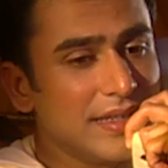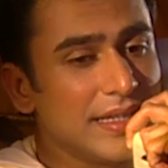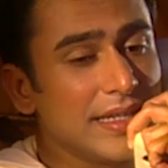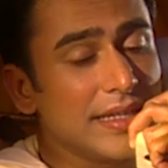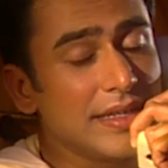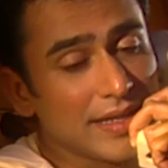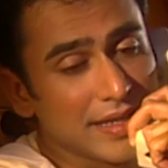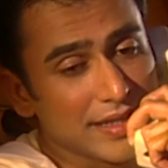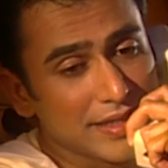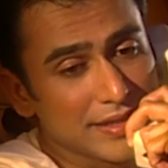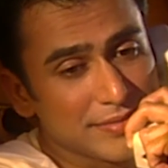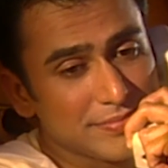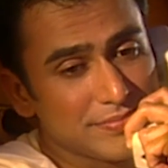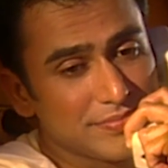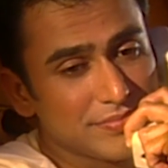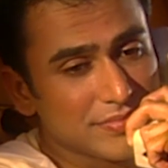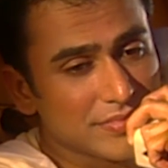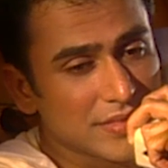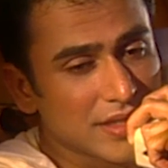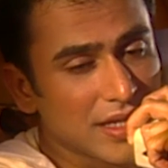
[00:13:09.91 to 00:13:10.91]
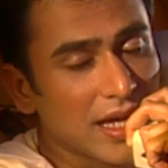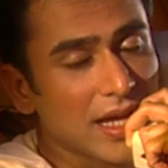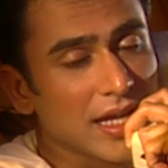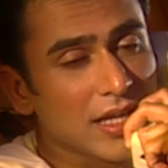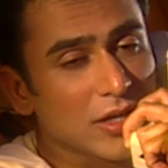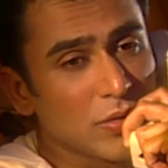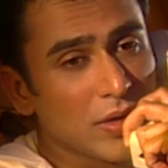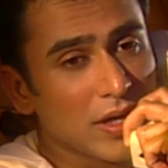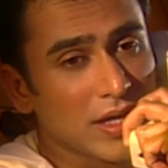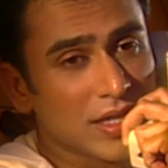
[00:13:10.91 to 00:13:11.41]
Iya,
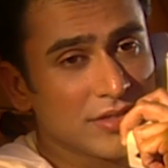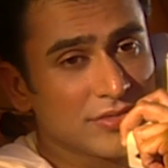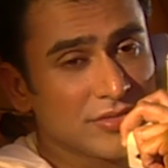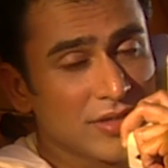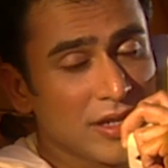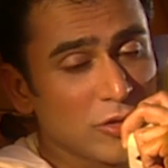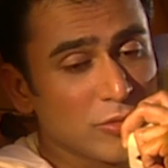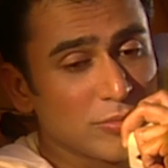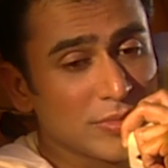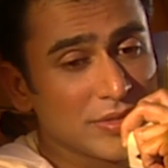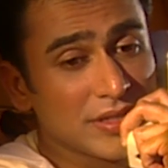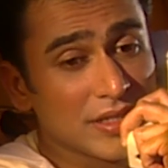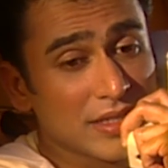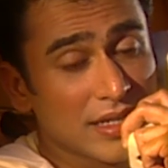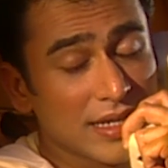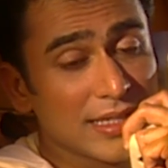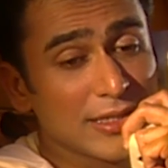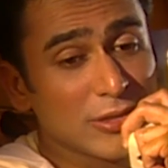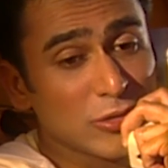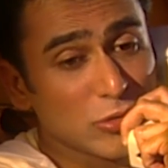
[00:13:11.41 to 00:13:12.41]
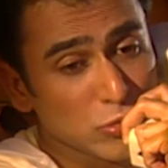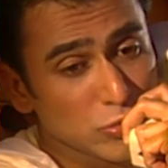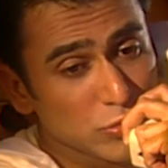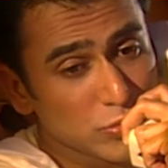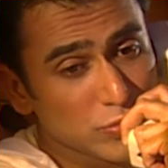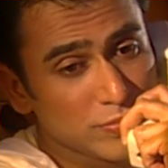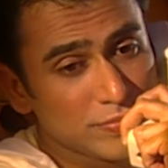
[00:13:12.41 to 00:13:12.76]
aku akan selalu menjaga itu.